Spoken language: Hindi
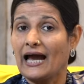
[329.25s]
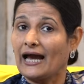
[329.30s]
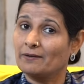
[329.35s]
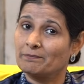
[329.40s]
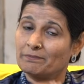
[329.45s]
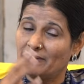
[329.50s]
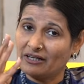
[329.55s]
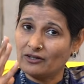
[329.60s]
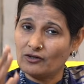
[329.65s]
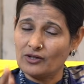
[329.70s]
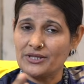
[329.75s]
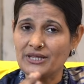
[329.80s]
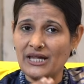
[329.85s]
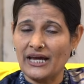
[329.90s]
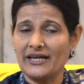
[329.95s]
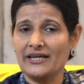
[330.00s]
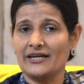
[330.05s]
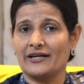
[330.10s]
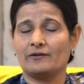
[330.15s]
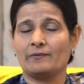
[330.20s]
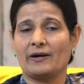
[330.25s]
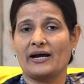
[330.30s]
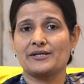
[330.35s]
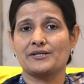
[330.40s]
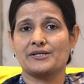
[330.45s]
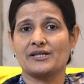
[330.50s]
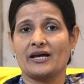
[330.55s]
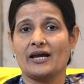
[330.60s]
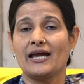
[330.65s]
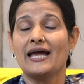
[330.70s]
एंड बिल्कुल सही
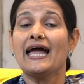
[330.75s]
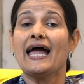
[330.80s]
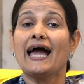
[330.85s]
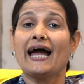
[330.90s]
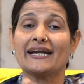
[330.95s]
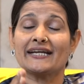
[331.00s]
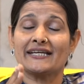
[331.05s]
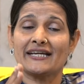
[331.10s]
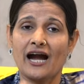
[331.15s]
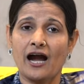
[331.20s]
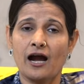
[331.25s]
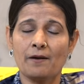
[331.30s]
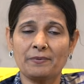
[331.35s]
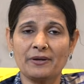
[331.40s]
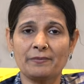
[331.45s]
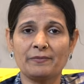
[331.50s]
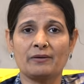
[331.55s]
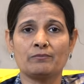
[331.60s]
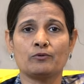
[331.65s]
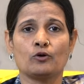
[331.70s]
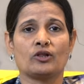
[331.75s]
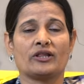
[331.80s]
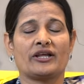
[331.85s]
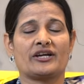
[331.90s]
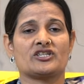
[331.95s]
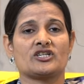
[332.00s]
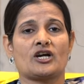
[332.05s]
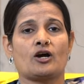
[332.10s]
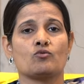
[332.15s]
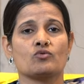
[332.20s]
एडवाइस है एंड यहाँ पे मैं
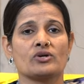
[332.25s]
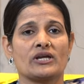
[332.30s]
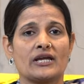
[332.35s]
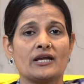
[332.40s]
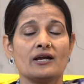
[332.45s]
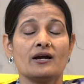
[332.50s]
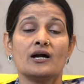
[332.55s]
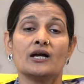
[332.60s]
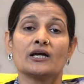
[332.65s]
बोलना चाहूंगी